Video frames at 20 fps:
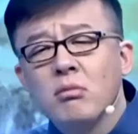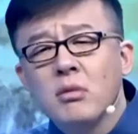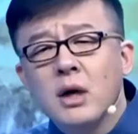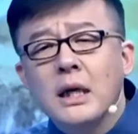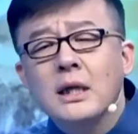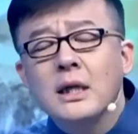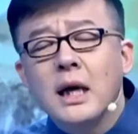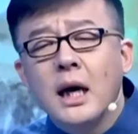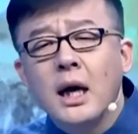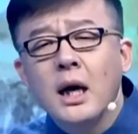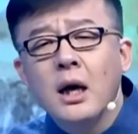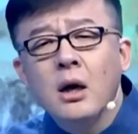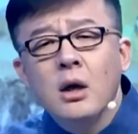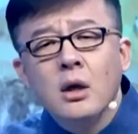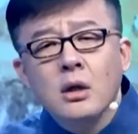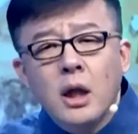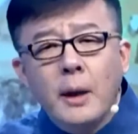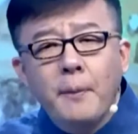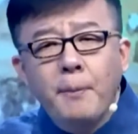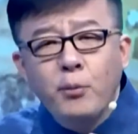干啥呀？
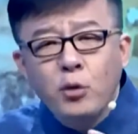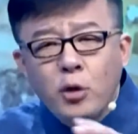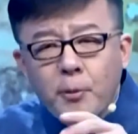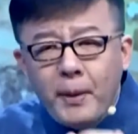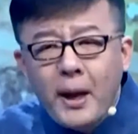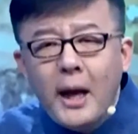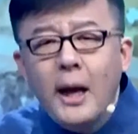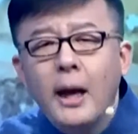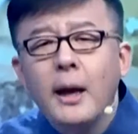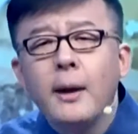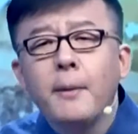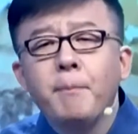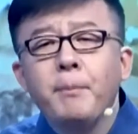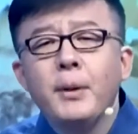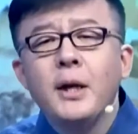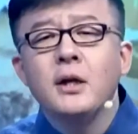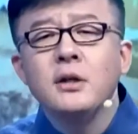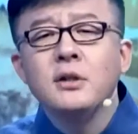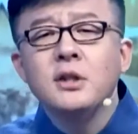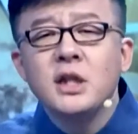她不是怕
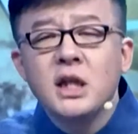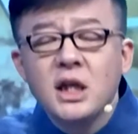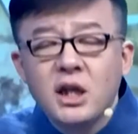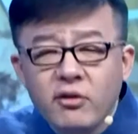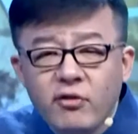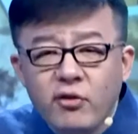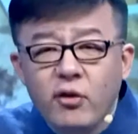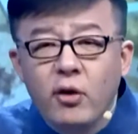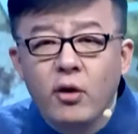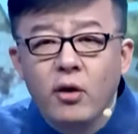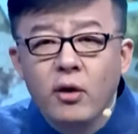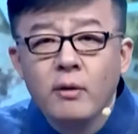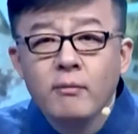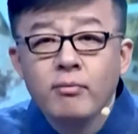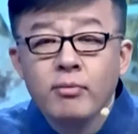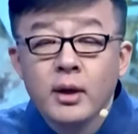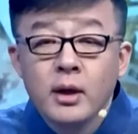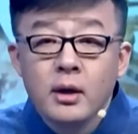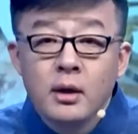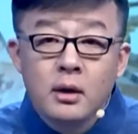被人欺负，
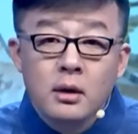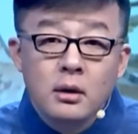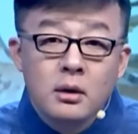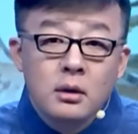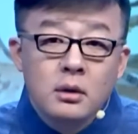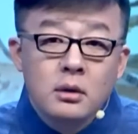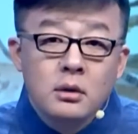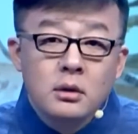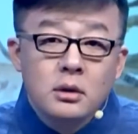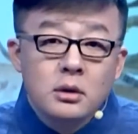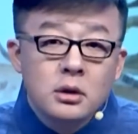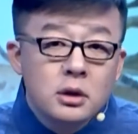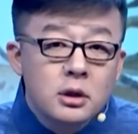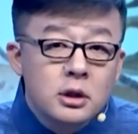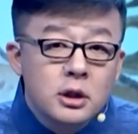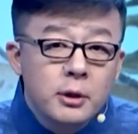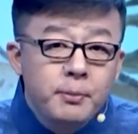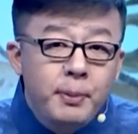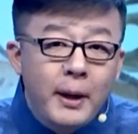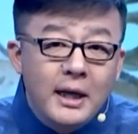
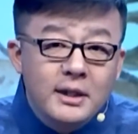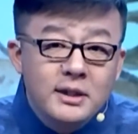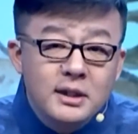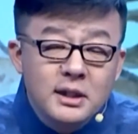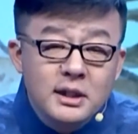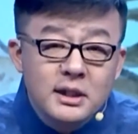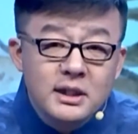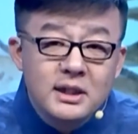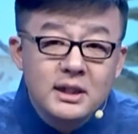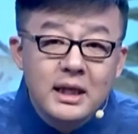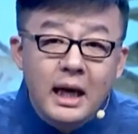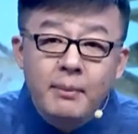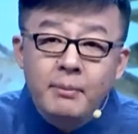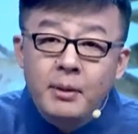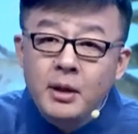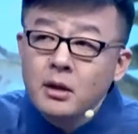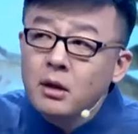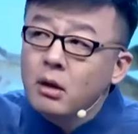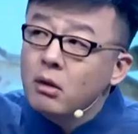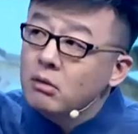是怕自己家
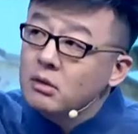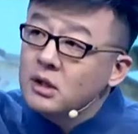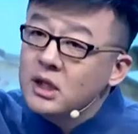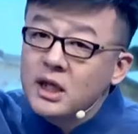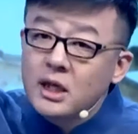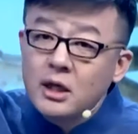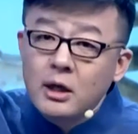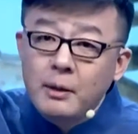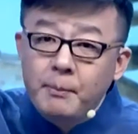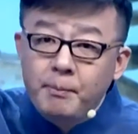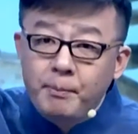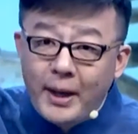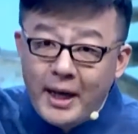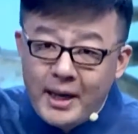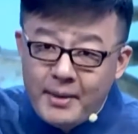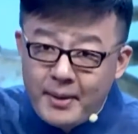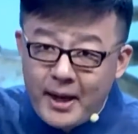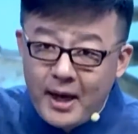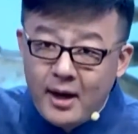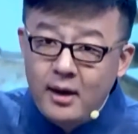门口贴上
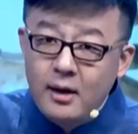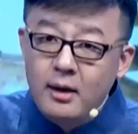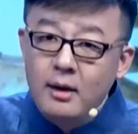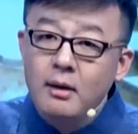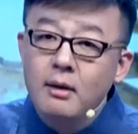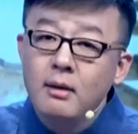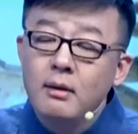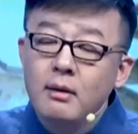白榜。